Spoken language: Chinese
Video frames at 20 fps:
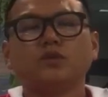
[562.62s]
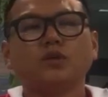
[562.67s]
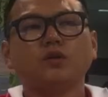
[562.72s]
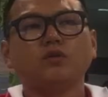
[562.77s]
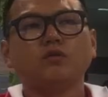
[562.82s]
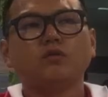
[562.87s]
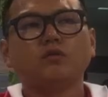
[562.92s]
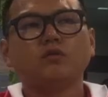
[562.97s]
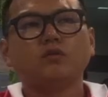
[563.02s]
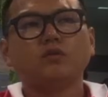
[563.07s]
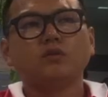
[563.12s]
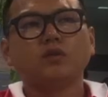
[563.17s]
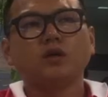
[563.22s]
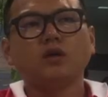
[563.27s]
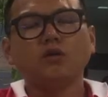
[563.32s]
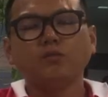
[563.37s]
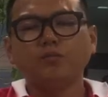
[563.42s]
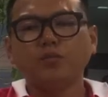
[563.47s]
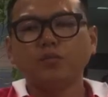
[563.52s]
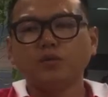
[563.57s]
对，然
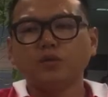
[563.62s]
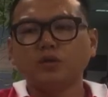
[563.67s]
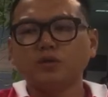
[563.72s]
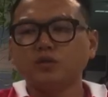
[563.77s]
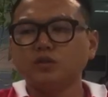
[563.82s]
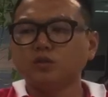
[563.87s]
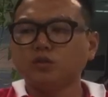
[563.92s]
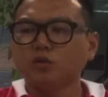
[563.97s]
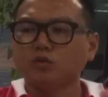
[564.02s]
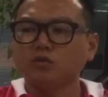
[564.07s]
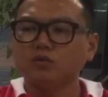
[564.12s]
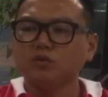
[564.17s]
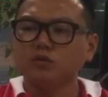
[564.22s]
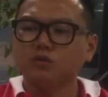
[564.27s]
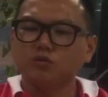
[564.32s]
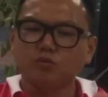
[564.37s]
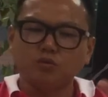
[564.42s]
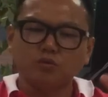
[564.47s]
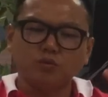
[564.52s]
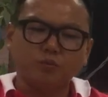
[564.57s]
后不管你去投资
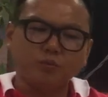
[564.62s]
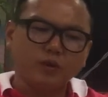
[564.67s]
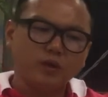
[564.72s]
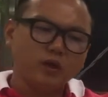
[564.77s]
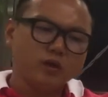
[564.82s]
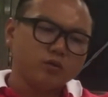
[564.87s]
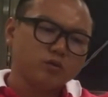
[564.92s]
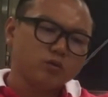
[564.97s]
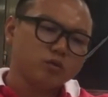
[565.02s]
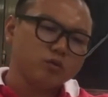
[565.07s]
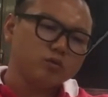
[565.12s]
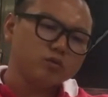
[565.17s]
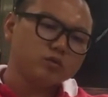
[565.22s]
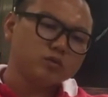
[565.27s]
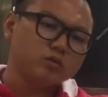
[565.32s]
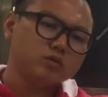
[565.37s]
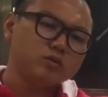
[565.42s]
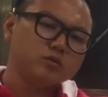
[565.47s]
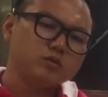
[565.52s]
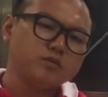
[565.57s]
股票、投
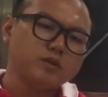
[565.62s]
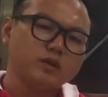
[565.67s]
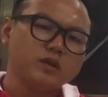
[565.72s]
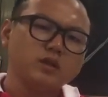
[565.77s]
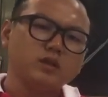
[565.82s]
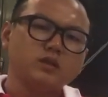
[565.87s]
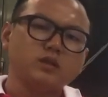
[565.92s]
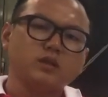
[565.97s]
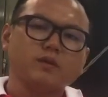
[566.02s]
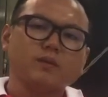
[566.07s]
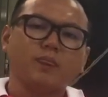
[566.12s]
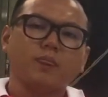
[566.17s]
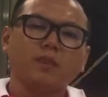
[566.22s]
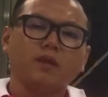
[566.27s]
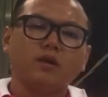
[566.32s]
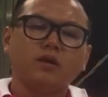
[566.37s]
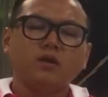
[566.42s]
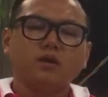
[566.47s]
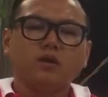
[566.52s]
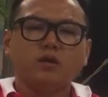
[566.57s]
资房地产，
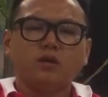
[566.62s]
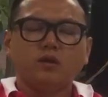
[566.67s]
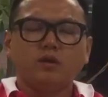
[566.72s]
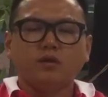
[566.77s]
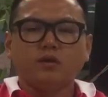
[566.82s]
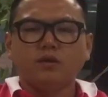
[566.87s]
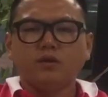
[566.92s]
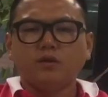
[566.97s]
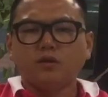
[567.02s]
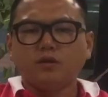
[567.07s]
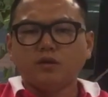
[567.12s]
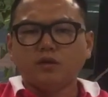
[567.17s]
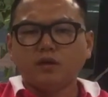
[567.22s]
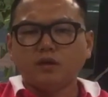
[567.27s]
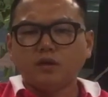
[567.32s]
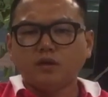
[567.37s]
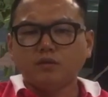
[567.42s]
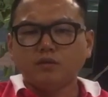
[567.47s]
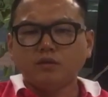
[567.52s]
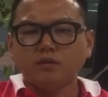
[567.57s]

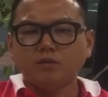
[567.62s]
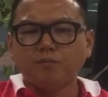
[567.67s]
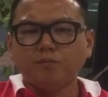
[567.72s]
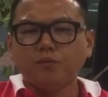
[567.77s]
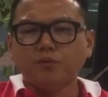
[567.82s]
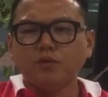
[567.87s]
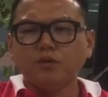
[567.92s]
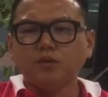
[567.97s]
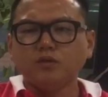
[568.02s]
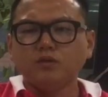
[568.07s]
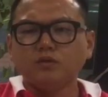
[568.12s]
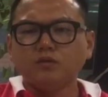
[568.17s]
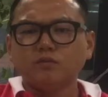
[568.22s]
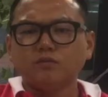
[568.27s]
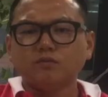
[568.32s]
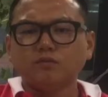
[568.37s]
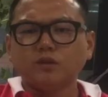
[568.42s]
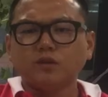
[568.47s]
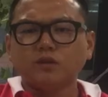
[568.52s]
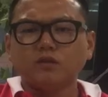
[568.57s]
你不能
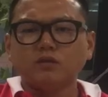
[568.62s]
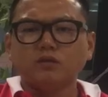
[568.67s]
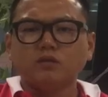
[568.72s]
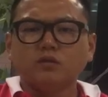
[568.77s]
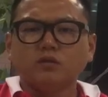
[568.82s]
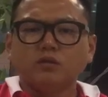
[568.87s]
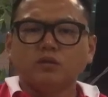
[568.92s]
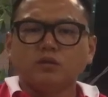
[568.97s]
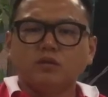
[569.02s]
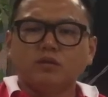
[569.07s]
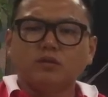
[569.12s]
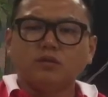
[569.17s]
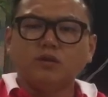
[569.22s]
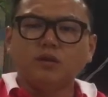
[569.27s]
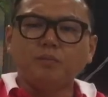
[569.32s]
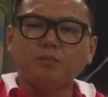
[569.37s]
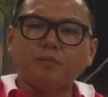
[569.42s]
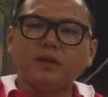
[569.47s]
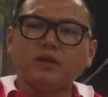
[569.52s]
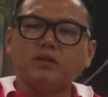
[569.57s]

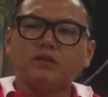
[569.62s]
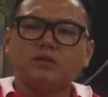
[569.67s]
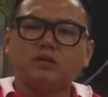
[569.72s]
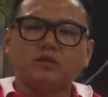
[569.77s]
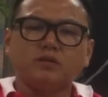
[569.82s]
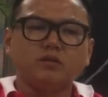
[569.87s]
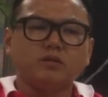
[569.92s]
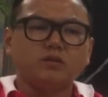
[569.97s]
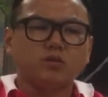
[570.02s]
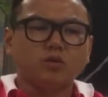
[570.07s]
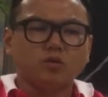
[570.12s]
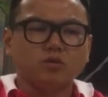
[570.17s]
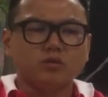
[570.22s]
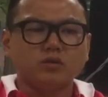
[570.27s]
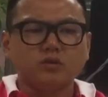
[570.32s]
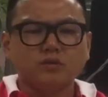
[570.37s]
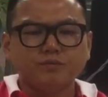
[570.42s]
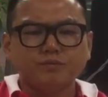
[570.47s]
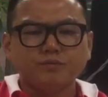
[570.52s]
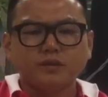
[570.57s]
一般的人啊，投
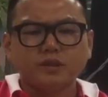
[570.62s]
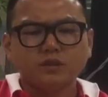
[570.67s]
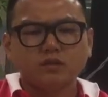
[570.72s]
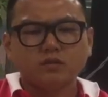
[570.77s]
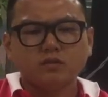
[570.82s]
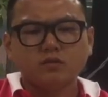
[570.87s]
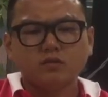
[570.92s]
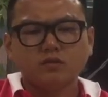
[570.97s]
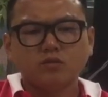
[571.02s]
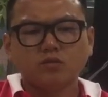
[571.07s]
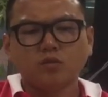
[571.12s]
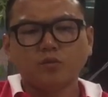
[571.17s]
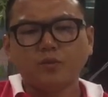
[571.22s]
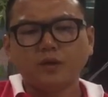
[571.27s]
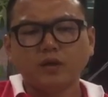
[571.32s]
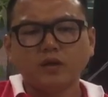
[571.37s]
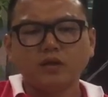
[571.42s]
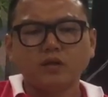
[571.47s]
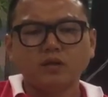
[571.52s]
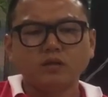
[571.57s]
资股
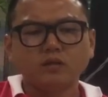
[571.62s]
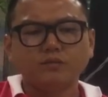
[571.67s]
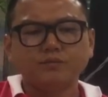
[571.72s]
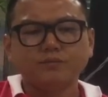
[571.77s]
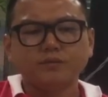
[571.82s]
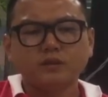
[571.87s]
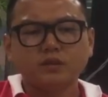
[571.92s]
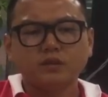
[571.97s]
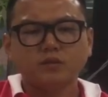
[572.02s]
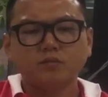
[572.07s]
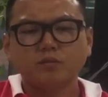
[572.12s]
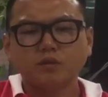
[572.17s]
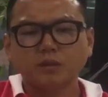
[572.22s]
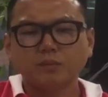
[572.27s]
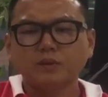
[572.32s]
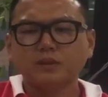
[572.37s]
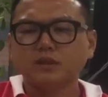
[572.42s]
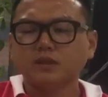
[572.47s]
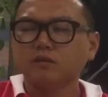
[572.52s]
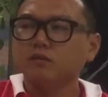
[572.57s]
票呢，不大
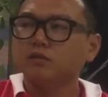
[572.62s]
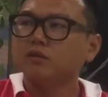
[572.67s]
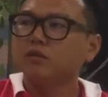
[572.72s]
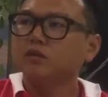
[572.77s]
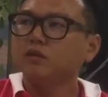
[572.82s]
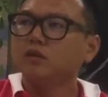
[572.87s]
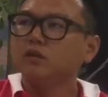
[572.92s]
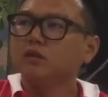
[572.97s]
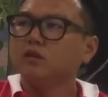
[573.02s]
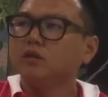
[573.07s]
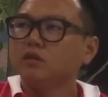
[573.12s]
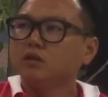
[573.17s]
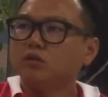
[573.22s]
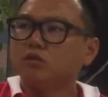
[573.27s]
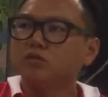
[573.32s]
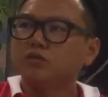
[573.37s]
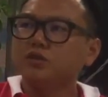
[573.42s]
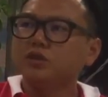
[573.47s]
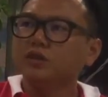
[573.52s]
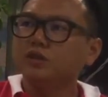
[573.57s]
不少，
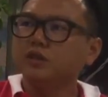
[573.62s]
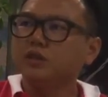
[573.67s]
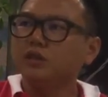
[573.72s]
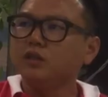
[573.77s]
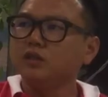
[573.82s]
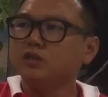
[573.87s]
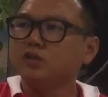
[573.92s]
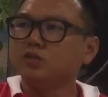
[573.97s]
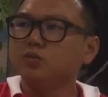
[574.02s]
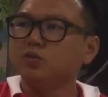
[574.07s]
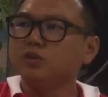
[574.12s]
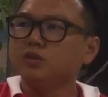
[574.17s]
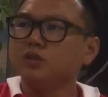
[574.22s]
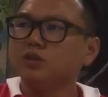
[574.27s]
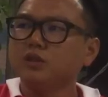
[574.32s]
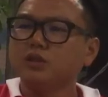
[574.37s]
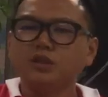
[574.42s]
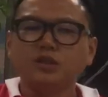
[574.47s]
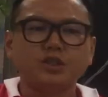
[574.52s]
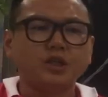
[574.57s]
都设定你自我设
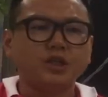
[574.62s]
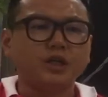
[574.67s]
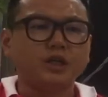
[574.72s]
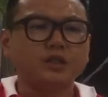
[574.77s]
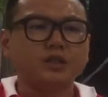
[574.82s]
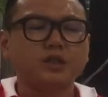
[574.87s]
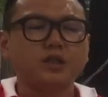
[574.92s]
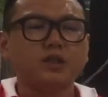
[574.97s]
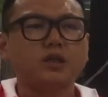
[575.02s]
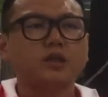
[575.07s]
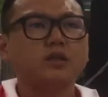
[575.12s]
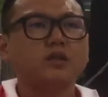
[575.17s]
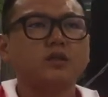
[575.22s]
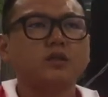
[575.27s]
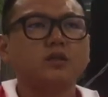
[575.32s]
定一千、两千呢，